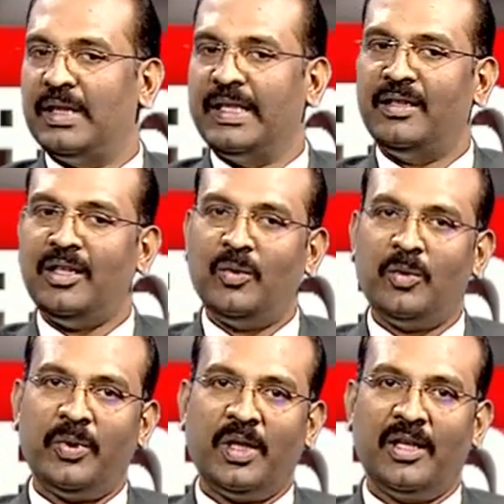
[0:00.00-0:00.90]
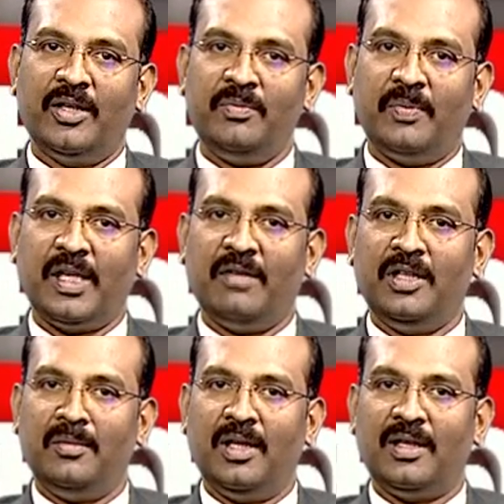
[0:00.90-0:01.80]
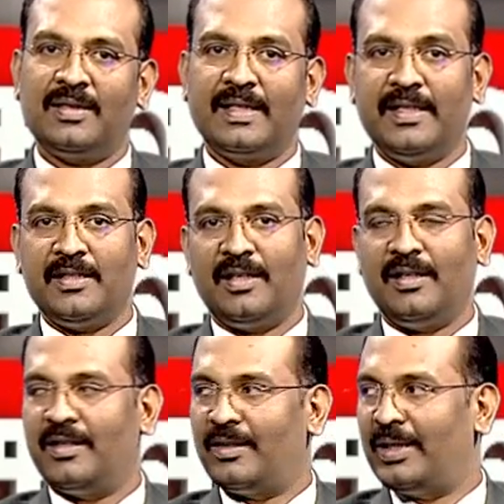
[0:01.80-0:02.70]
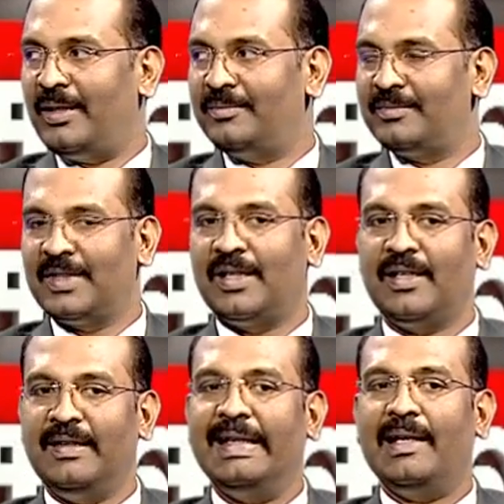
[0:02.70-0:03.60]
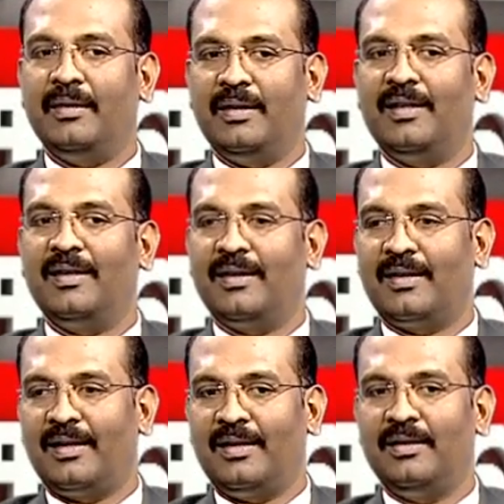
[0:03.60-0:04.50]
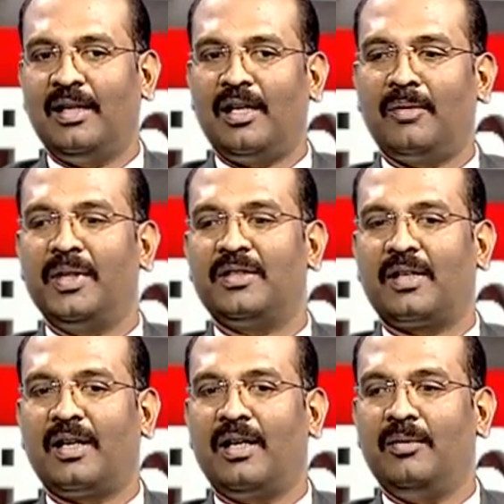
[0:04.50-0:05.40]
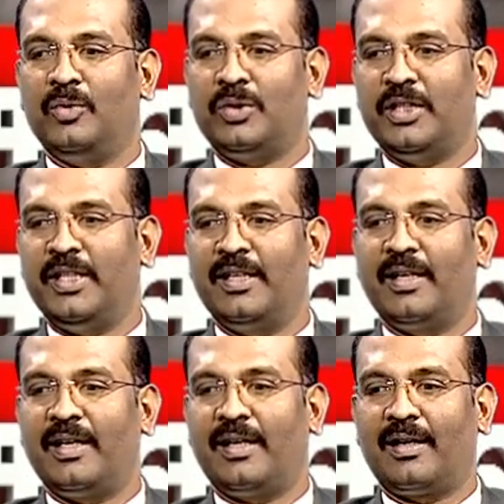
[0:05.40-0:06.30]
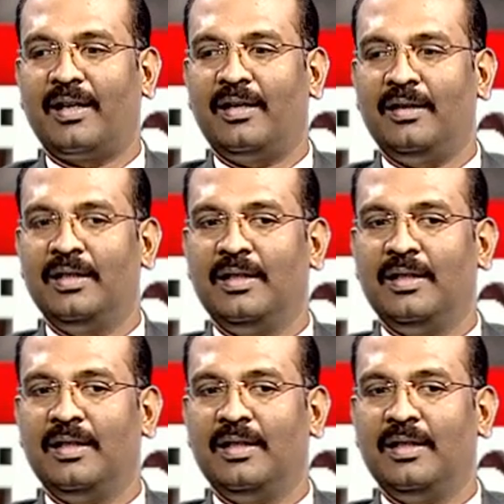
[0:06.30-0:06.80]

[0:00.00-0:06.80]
எந்த உறுப்புகள்லையும் பலவிதமான ஸ்டேஜ்களில் இருக்கலாம் அதாவது நிலைகளில் இருக்கலாம் ஆரம்பிச்சிருக்கலாம் முற்றிய நிலையாக இருக்கலாம்